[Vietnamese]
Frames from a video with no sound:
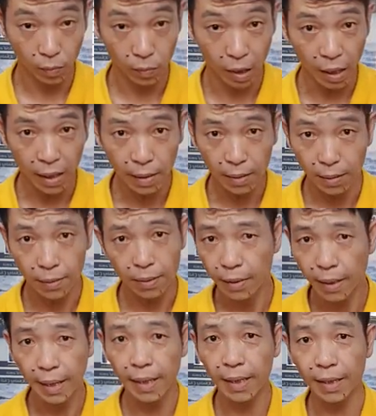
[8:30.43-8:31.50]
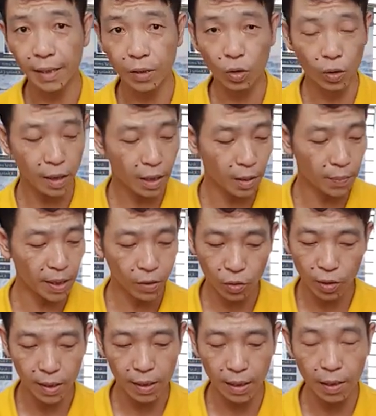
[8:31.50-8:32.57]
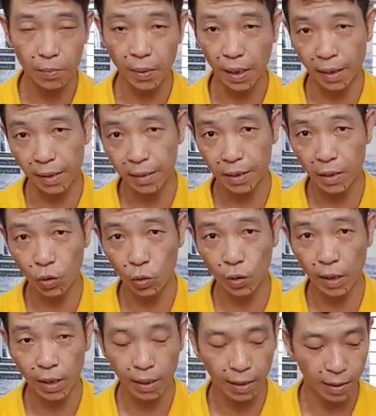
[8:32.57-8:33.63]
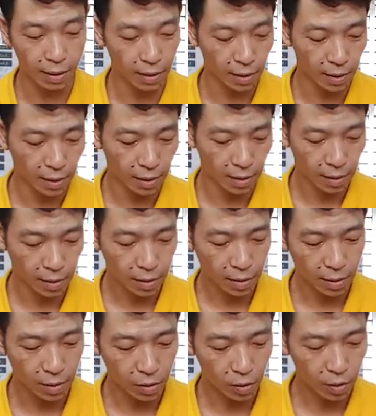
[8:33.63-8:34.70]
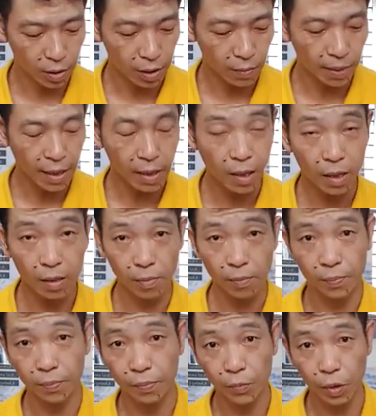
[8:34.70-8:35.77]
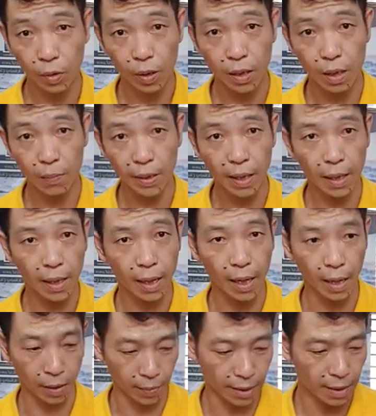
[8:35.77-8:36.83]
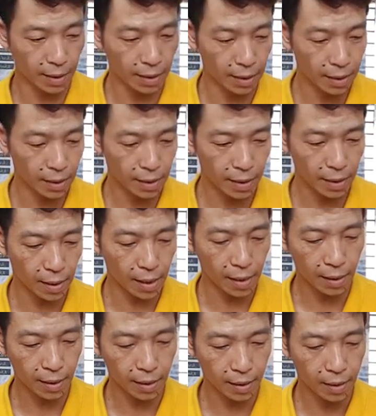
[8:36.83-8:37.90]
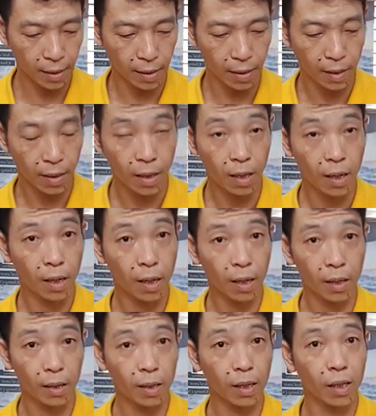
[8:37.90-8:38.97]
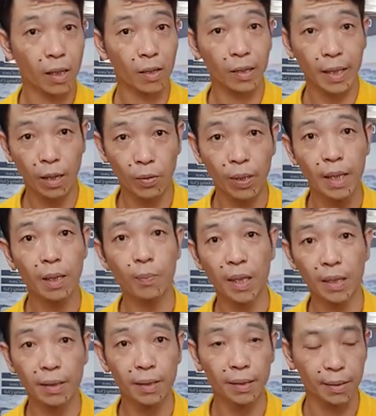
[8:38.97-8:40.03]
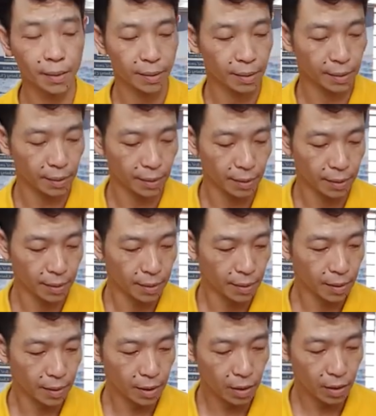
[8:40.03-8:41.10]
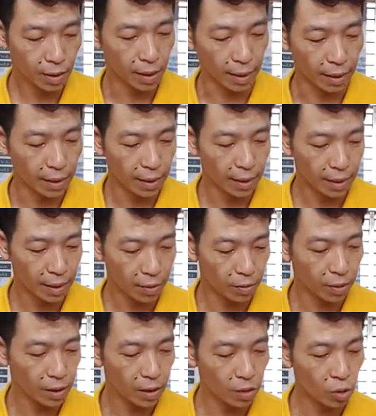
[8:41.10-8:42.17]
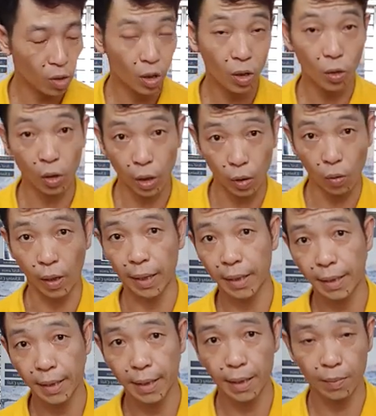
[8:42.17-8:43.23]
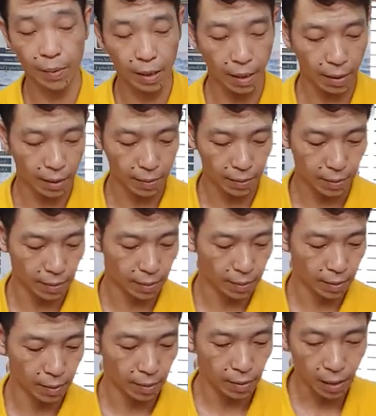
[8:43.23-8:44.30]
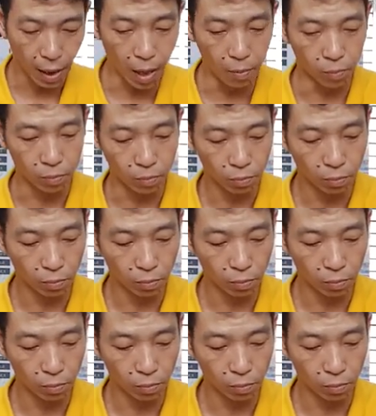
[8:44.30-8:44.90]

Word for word: Đấy, như thế thì chúng nó sẽ biết, chúng nó sẽ không nhảy lên trên đùi nữa. Tự chúng nó sẽ biết. Chúng nó sẽ biết là ở bên dưới thì sẽ được ăn. Tức là nó theo ý mình. Chứ nó nhảy lên theo ý chúng nó đòi hỏi thì lại không được. Không.